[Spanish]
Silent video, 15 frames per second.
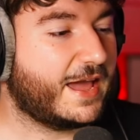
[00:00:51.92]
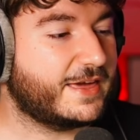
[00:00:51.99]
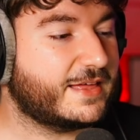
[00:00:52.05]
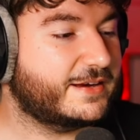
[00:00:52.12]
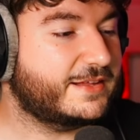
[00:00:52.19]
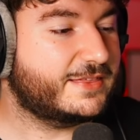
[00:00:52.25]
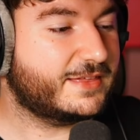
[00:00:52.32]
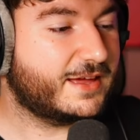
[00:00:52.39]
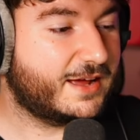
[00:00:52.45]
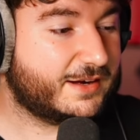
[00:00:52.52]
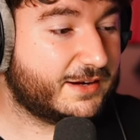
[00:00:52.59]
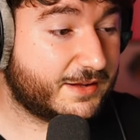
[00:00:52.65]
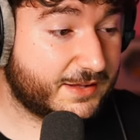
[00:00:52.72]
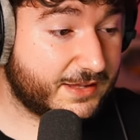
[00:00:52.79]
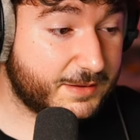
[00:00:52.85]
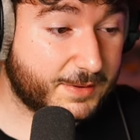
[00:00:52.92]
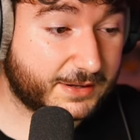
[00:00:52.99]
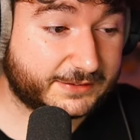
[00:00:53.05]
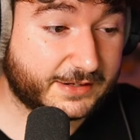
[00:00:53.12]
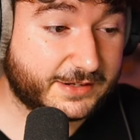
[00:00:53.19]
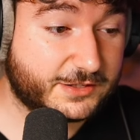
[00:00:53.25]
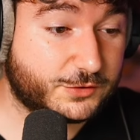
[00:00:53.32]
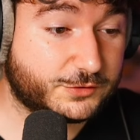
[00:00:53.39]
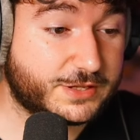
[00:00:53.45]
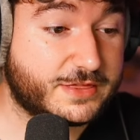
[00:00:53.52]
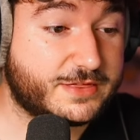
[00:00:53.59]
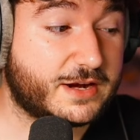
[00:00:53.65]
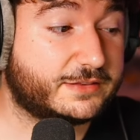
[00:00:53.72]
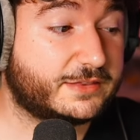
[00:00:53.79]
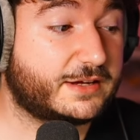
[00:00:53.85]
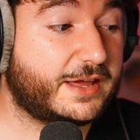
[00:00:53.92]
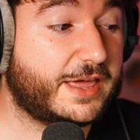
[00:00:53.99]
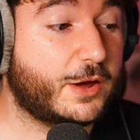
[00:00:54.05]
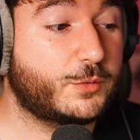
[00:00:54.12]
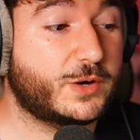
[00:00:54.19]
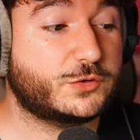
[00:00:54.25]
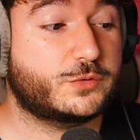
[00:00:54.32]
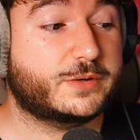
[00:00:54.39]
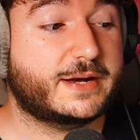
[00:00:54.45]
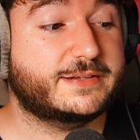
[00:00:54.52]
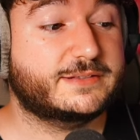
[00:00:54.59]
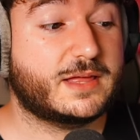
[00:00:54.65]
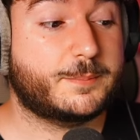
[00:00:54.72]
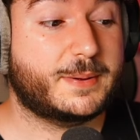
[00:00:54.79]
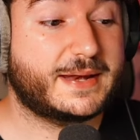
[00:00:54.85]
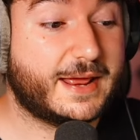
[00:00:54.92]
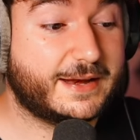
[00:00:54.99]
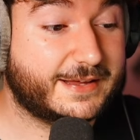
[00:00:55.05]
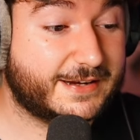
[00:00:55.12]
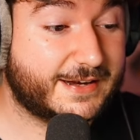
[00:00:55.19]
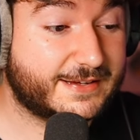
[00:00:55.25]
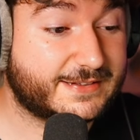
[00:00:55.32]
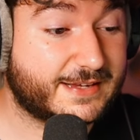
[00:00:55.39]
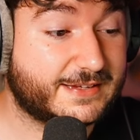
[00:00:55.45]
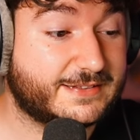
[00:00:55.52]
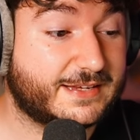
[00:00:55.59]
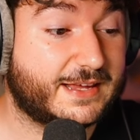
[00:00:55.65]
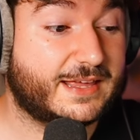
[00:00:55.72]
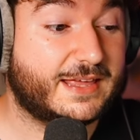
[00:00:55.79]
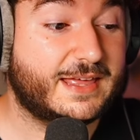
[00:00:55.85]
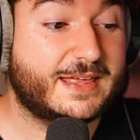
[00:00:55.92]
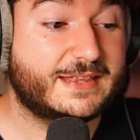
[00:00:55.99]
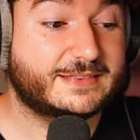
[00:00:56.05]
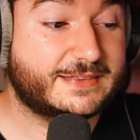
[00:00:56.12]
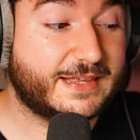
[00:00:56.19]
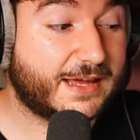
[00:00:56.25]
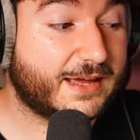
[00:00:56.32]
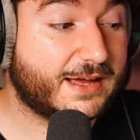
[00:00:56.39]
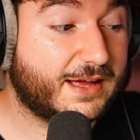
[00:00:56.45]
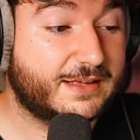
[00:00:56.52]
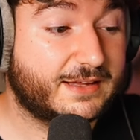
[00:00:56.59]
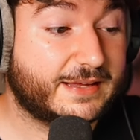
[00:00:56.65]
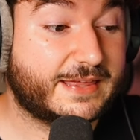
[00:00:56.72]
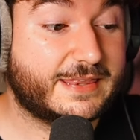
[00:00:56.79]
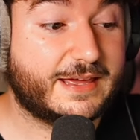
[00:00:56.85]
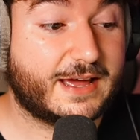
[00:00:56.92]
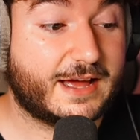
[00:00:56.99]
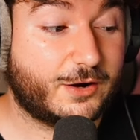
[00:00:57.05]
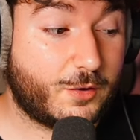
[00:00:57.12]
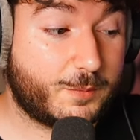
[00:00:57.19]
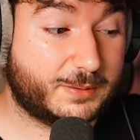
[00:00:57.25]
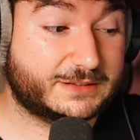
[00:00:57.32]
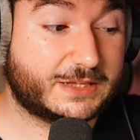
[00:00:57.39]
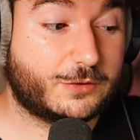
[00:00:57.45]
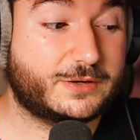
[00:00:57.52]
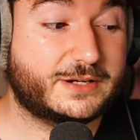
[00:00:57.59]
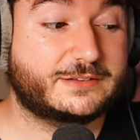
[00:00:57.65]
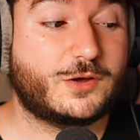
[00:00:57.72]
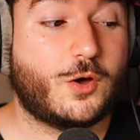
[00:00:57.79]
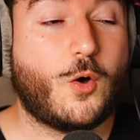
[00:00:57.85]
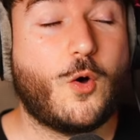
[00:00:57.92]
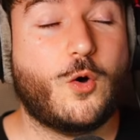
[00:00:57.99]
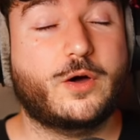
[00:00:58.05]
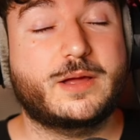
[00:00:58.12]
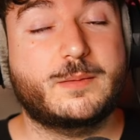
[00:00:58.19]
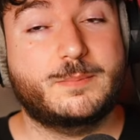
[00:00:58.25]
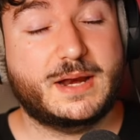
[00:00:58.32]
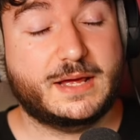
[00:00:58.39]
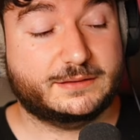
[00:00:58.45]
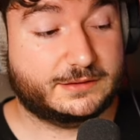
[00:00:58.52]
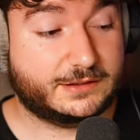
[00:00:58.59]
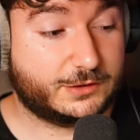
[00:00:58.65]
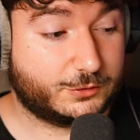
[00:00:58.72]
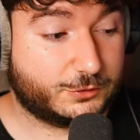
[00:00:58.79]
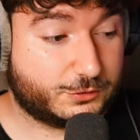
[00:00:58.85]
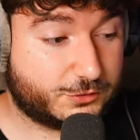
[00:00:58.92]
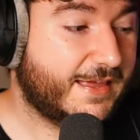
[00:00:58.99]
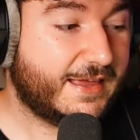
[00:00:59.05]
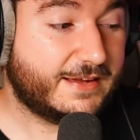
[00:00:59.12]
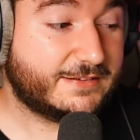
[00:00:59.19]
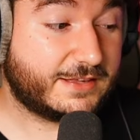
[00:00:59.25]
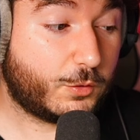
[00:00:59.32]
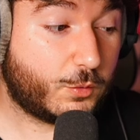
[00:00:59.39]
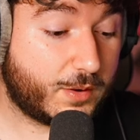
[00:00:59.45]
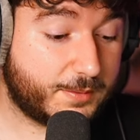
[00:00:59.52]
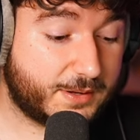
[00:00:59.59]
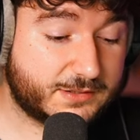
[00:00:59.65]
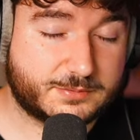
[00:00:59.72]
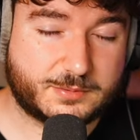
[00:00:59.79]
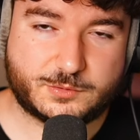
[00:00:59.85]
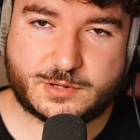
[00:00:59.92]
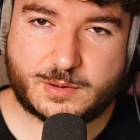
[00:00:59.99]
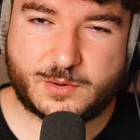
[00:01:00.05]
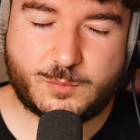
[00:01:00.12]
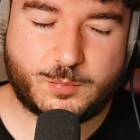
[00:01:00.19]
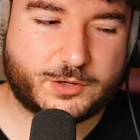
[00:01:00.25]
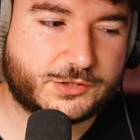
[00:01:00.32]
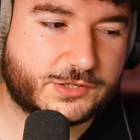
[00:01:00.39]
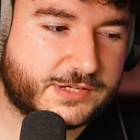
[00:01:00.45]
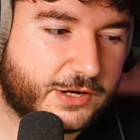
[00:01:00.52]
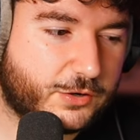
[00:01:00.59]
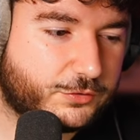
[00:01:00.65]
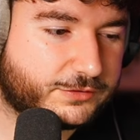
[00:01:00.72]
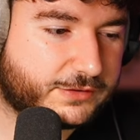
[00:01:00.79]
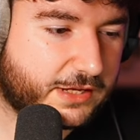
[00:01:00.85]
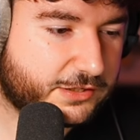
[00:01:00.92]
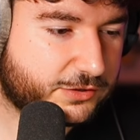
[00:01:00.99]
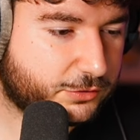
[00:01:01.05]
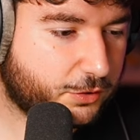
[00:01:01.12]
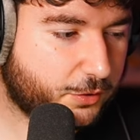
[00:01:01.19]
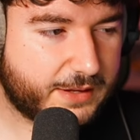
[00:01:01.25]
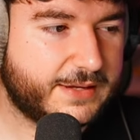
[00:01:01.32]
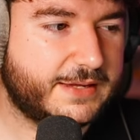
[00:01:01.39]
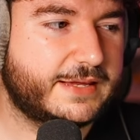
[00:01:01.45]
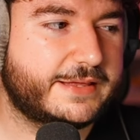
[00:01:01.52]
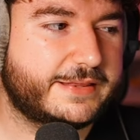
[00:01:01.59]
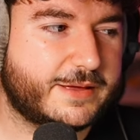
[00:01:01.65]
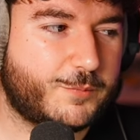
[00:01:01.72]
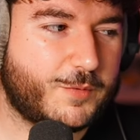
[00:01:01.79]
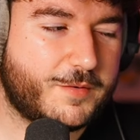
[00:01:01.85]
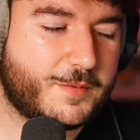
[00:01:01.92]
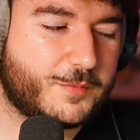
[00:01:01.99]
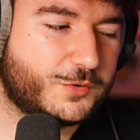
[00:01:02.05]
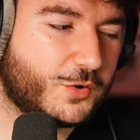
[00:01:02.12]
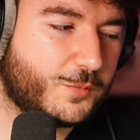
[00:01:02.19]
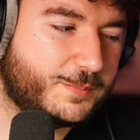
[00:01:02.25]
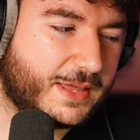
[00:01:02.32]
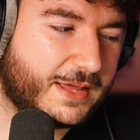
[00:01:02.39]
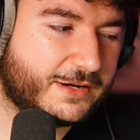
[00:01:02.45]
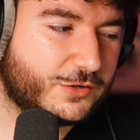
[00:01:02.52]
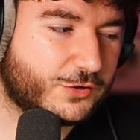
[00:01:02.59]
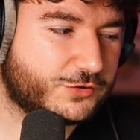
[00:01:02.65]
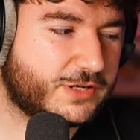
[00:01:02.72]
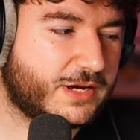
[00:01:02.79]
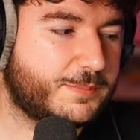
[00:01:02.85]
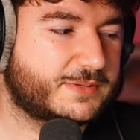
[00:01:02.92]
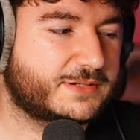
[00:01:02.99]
Aidan Izar y Marta Riesco se enzarzan en una surrealista pelea en inglés que se deja, que deja a los espectadores ojipláticos. Este jueves, vamos a ver un poquito ese contexto y después vemos bien los clips.